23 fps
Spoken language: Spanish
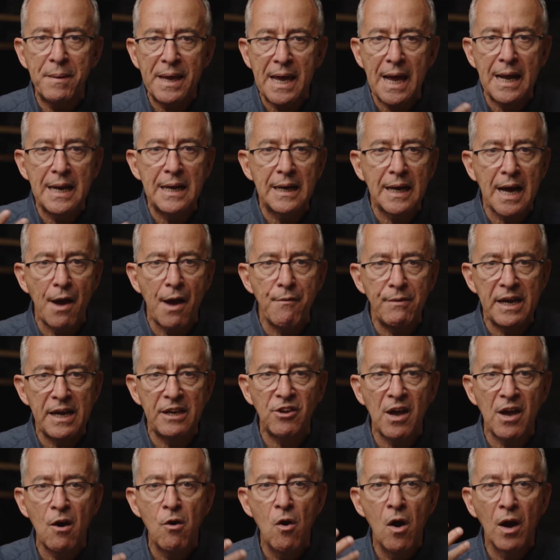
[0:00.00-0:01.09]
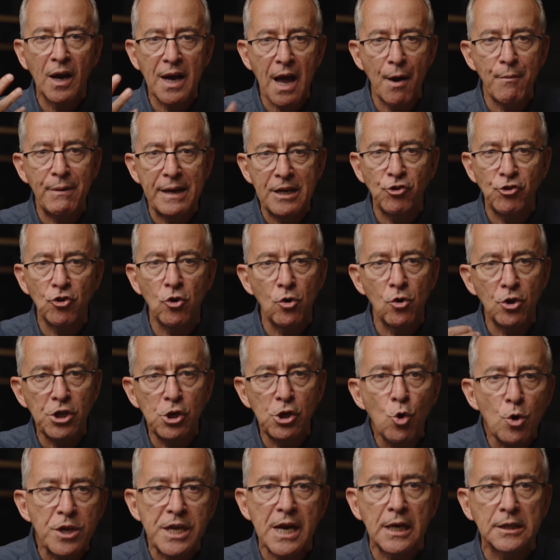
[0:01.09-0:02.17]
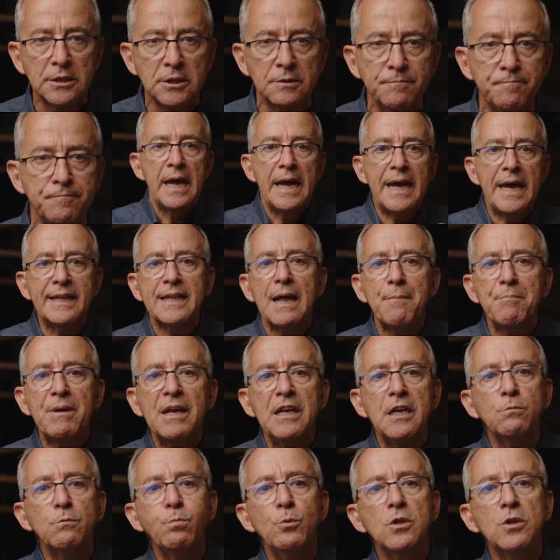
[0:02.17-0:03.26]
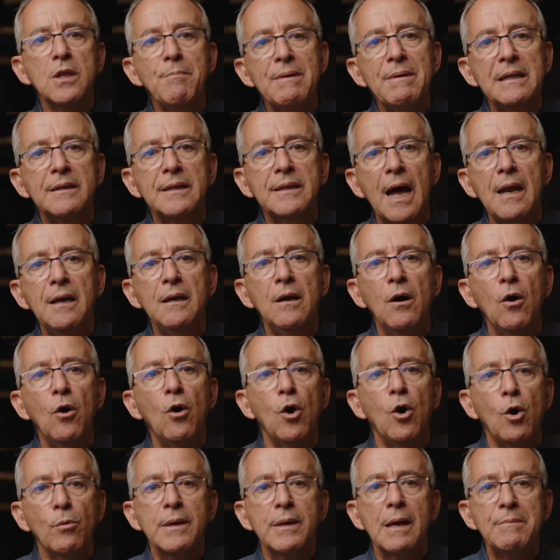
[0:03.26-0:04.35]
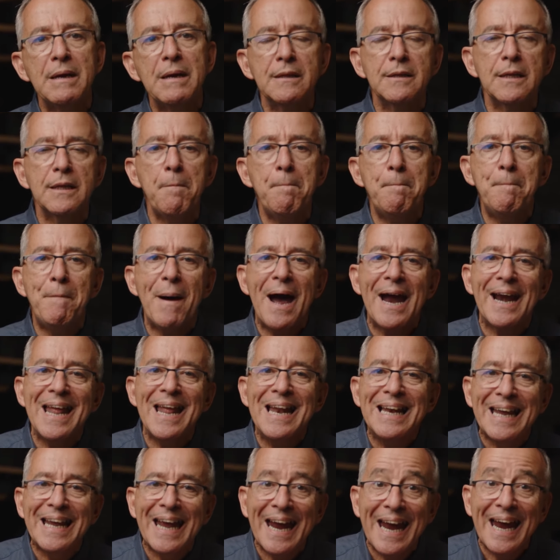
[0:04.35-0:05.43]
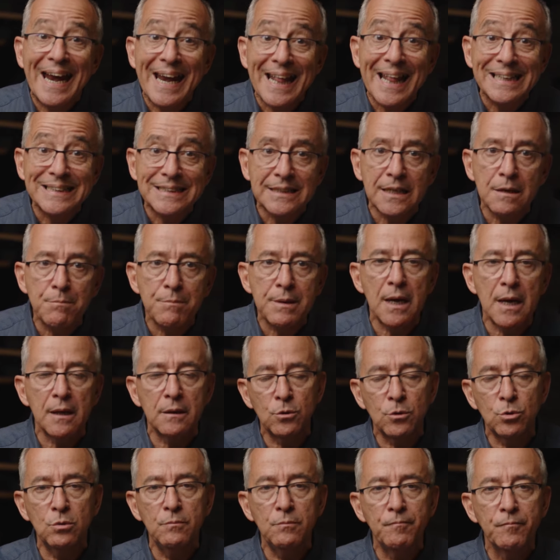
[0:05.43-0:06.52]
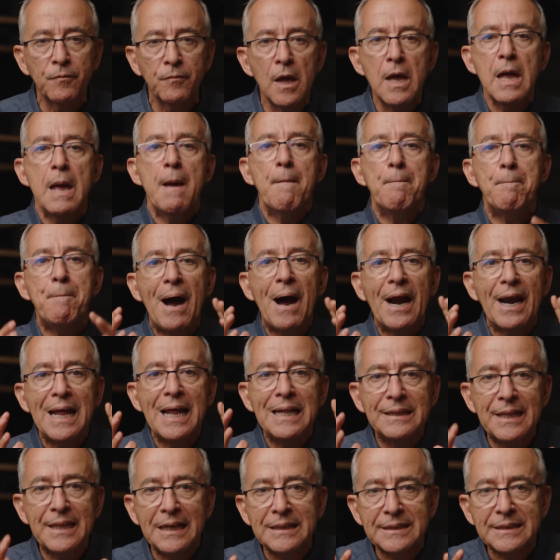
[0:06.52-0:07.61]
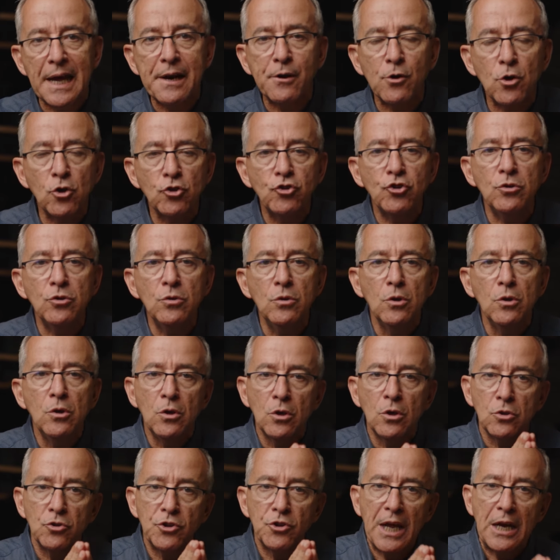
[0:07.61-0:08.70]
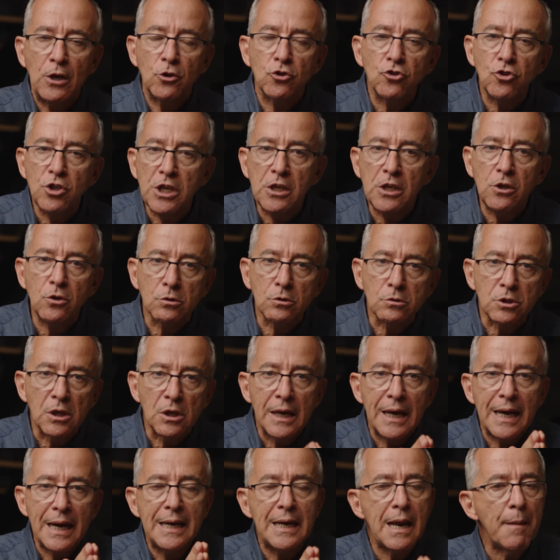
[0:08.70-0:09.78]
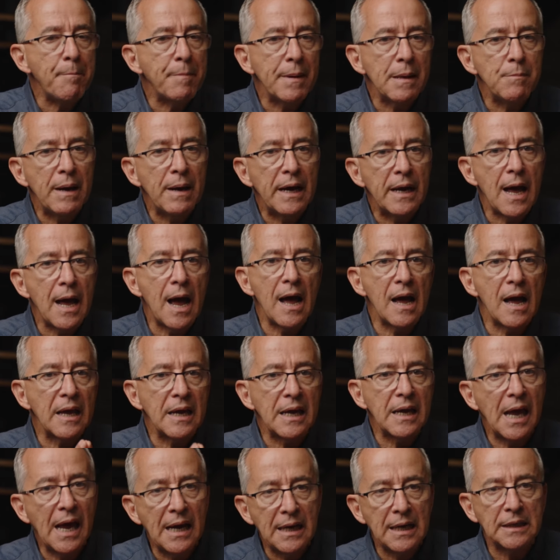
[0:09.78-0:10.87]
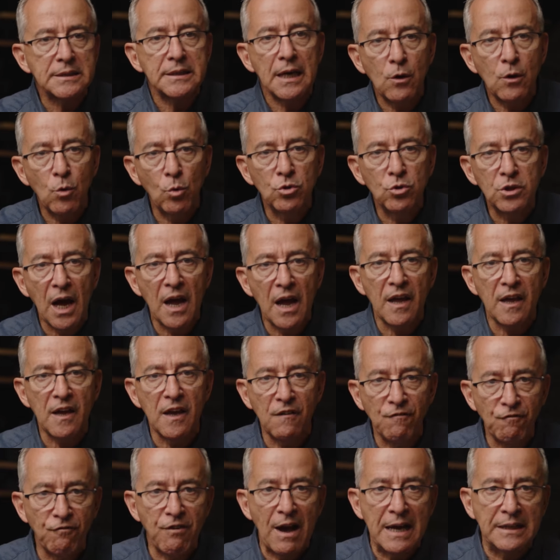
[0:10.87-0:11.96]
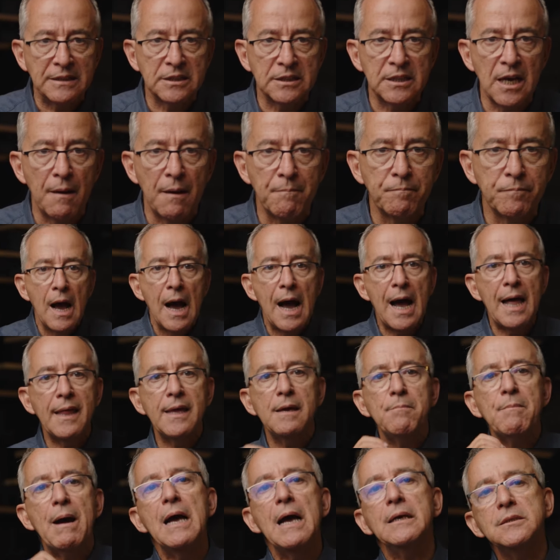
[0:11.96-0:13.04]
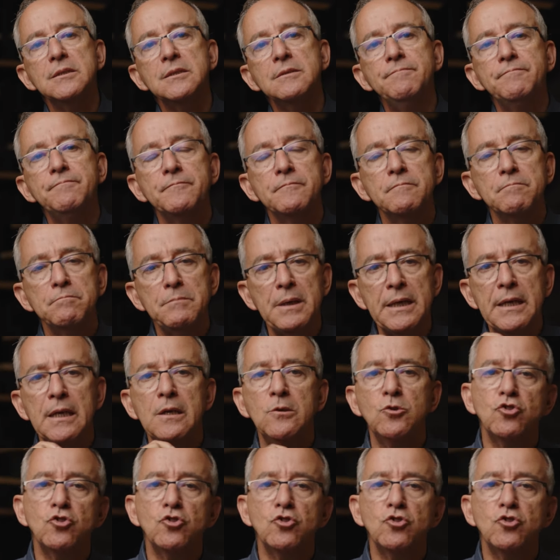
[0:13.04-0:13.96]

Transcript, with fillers: piel, cabella, cabello y uñas. Y también es fundamental, obviamente, para el crecimiento, para el desarrollo de los niños en la primera y en la segunda infancia. Además, miren